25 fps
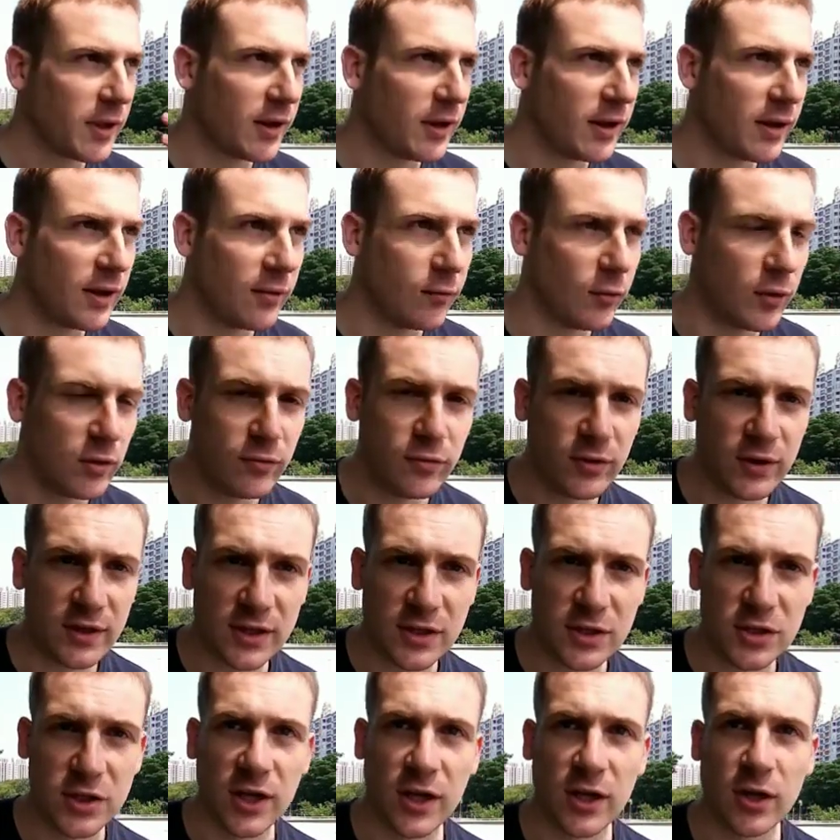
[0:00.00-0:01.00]
呃，文佛的
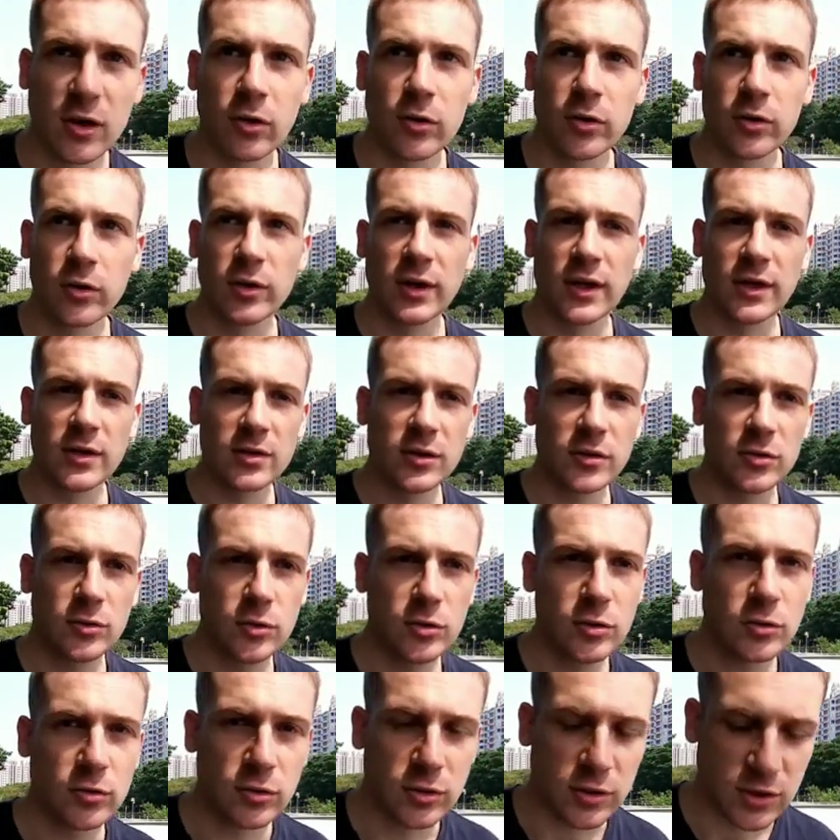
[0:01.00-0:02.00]
结构有哪些
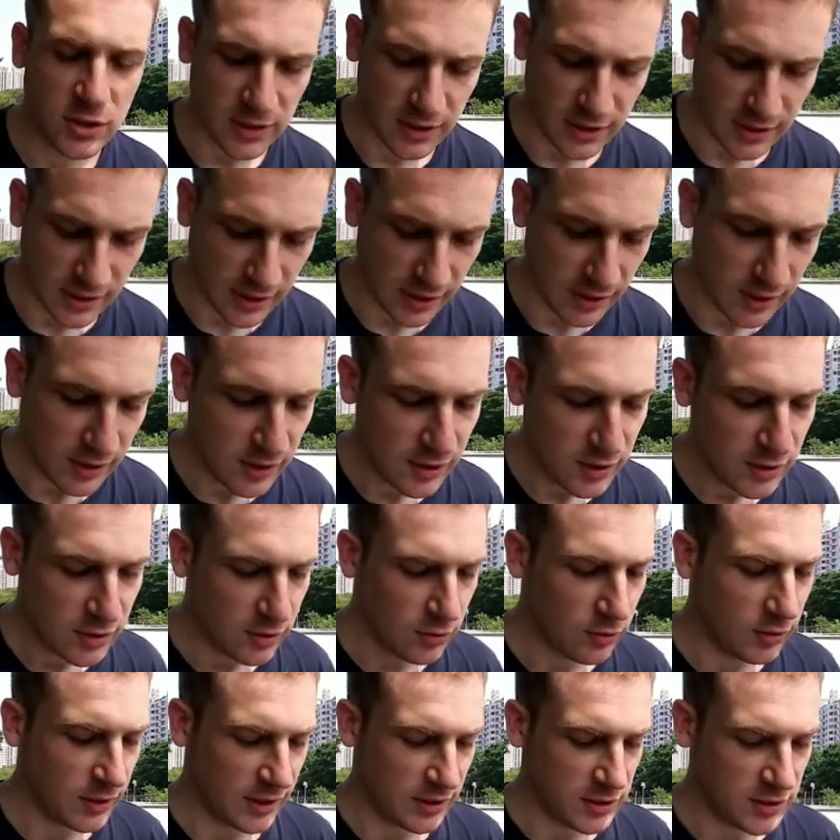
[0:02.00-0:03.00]
句型啊？
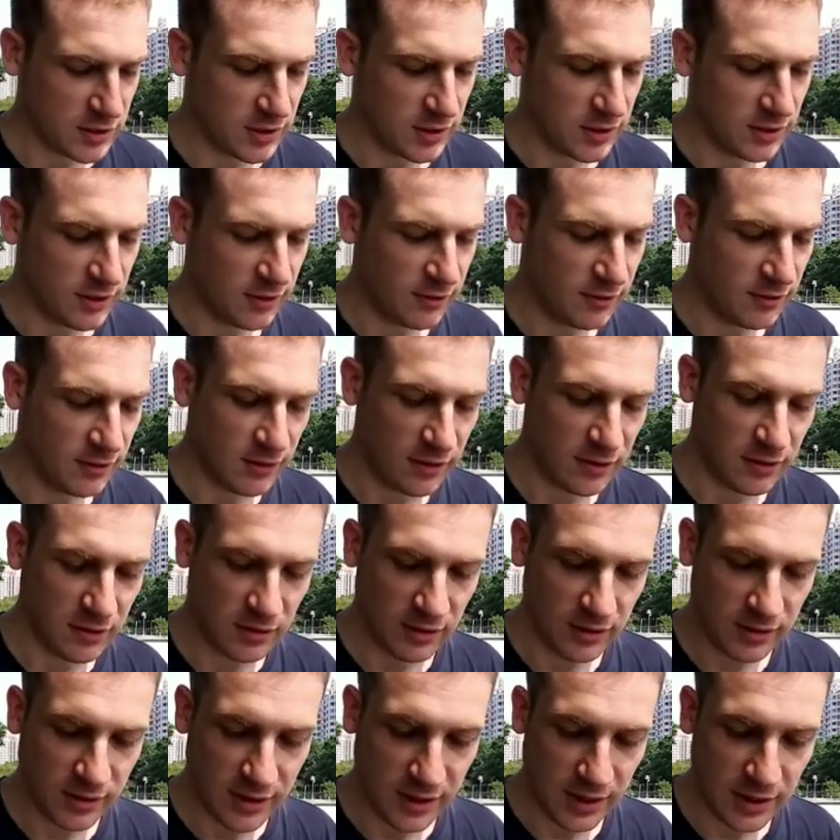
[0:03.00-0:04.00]
有哪些
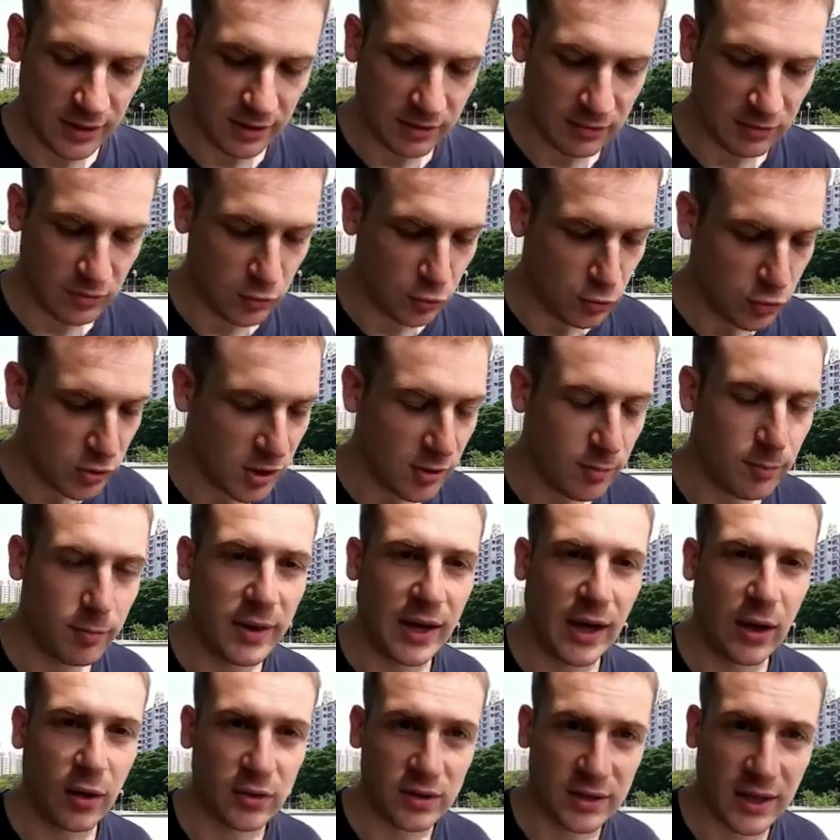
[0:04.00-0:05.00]
呃，可以如何
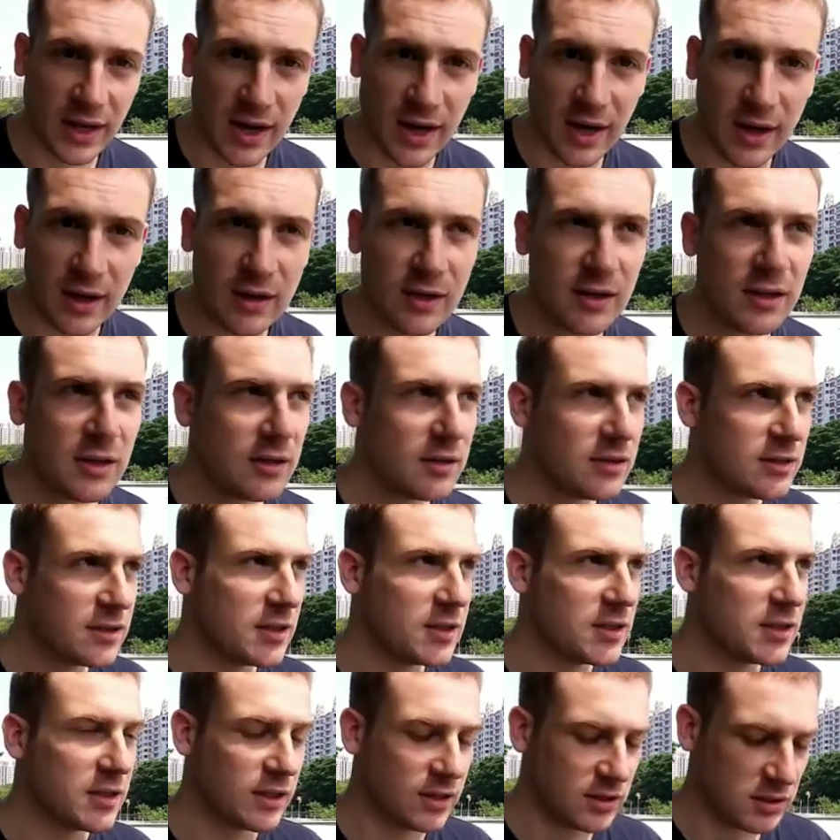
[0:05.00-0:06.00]
表达
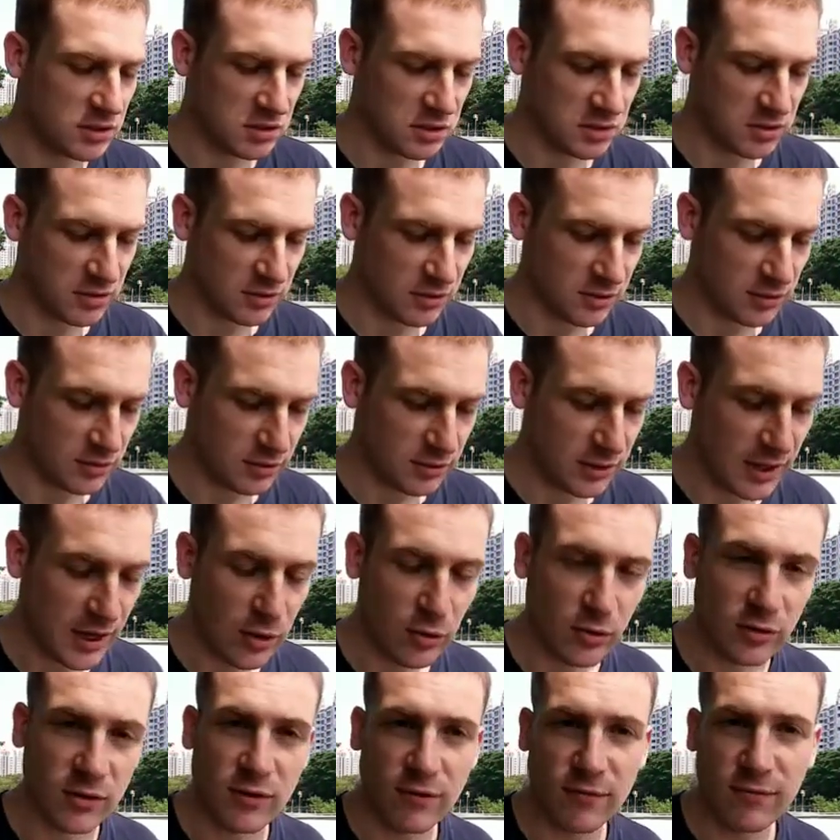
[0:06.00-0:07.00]
这些呃内
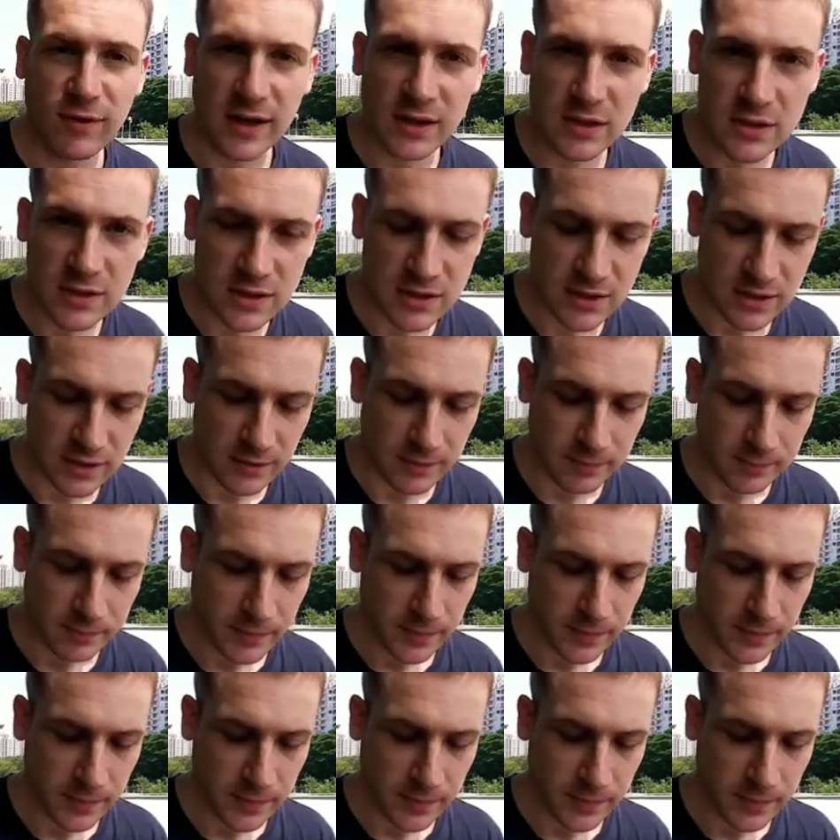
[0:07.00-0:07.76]
容的方式？